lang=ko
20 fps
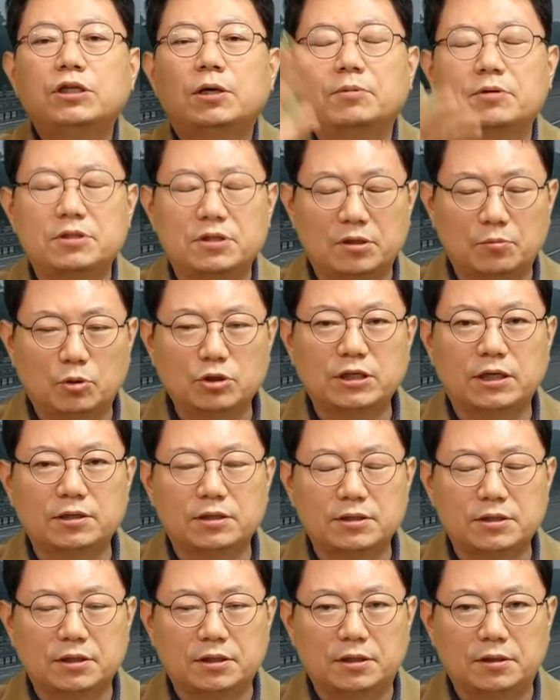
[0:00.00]
잡았어요. 못
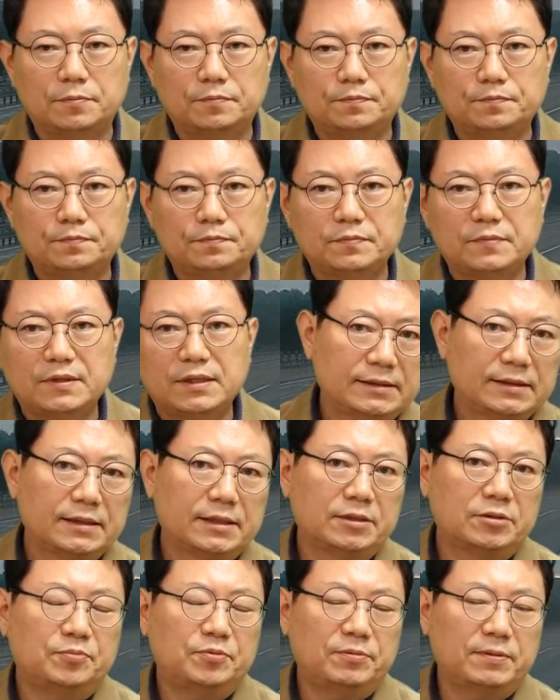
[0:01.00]
찾았어요.
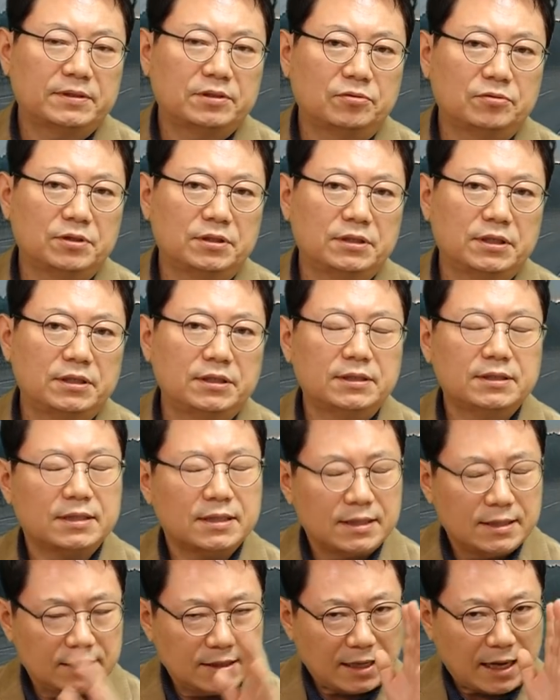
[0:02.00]
그래서 불박차 운전자는
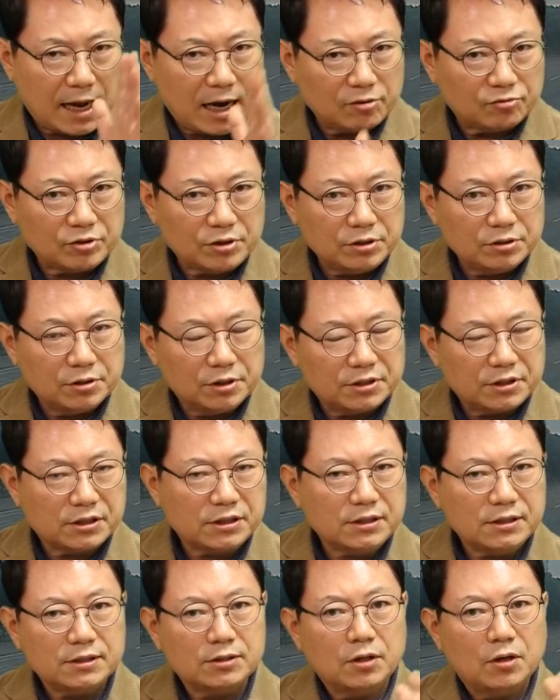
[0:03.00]
알고 있는
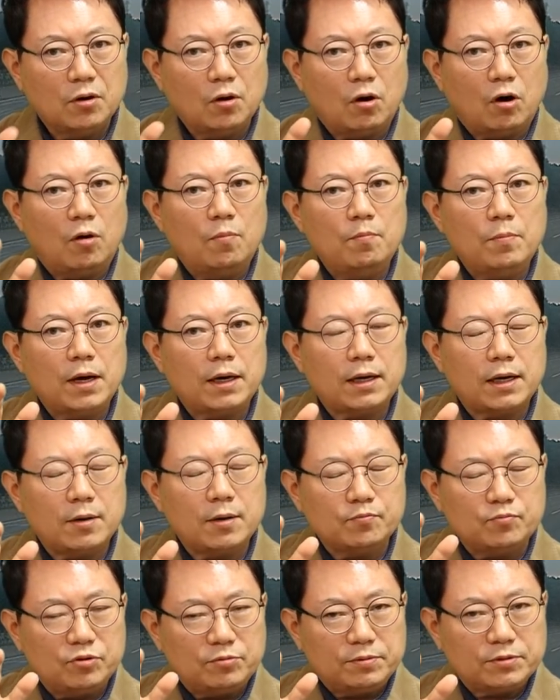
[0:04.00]
것은
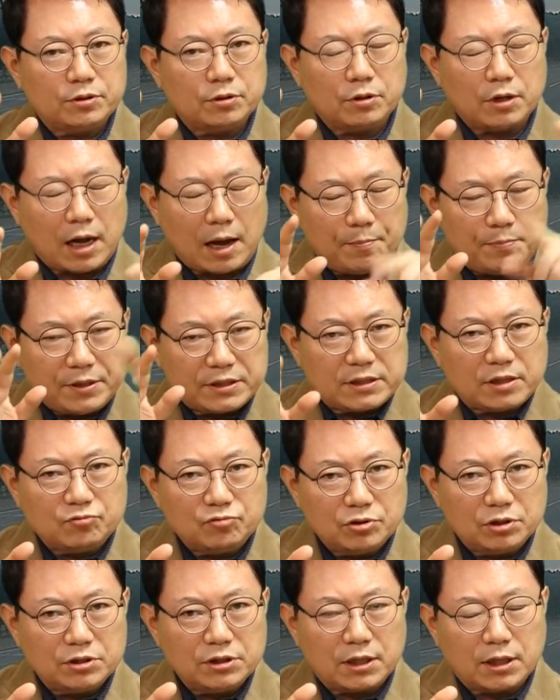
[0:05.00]
엄마랑 불, 저 앞에 차
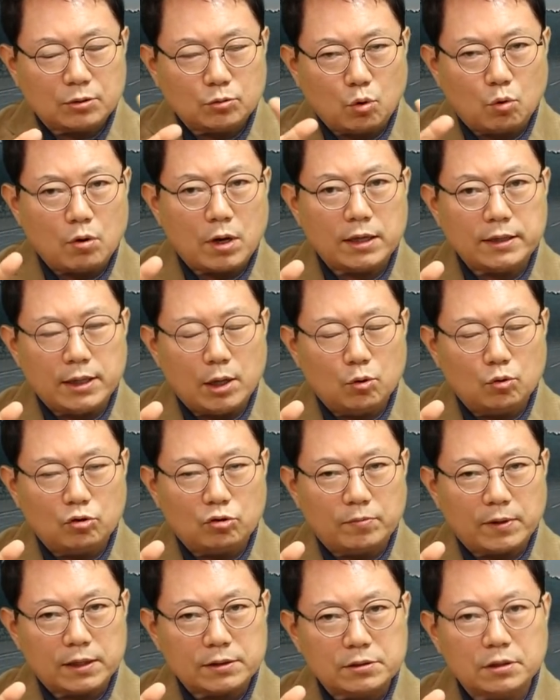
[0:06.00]
운전자랑 통화한 내용으로
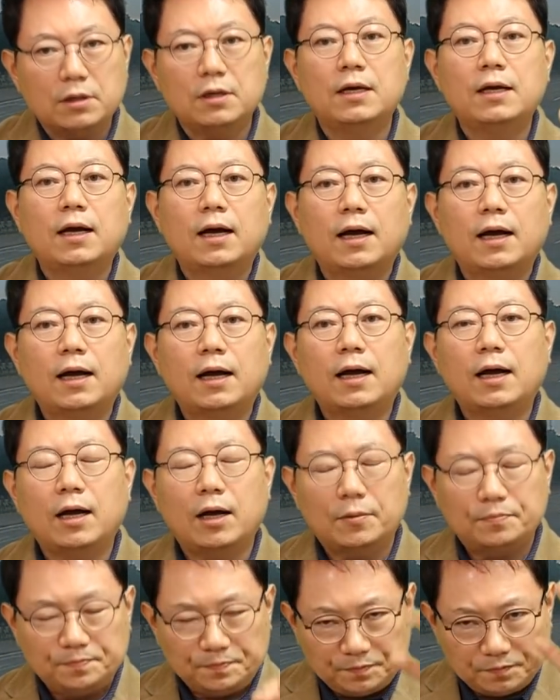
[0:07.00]
봐서
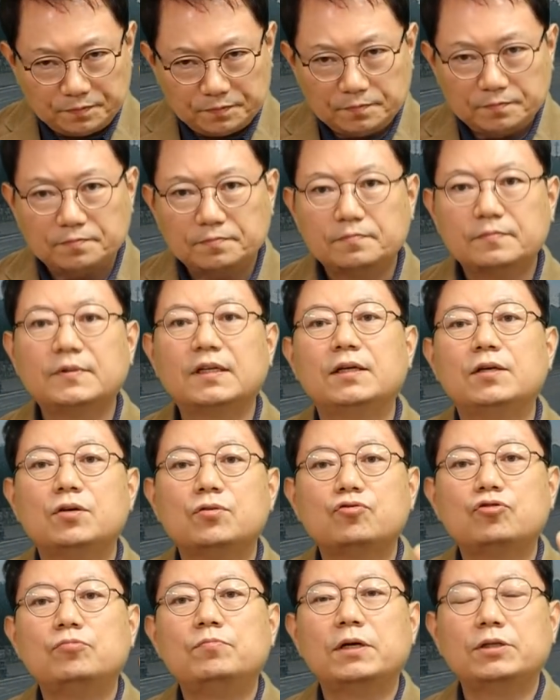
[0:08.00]
아,
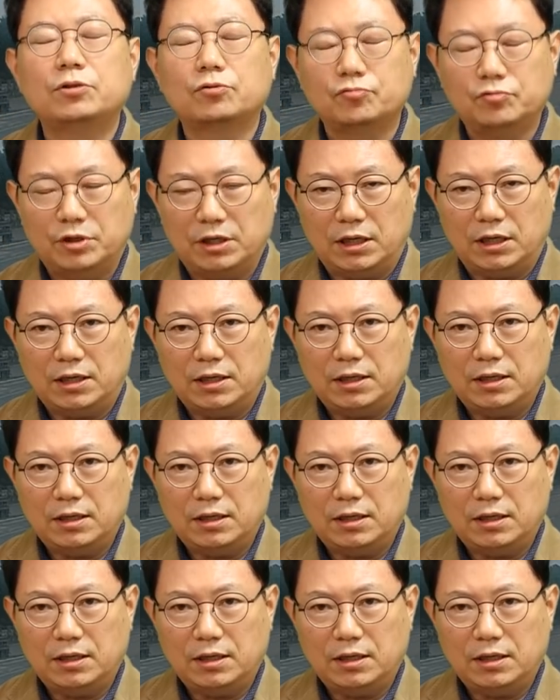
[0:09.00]
술 마셨구나.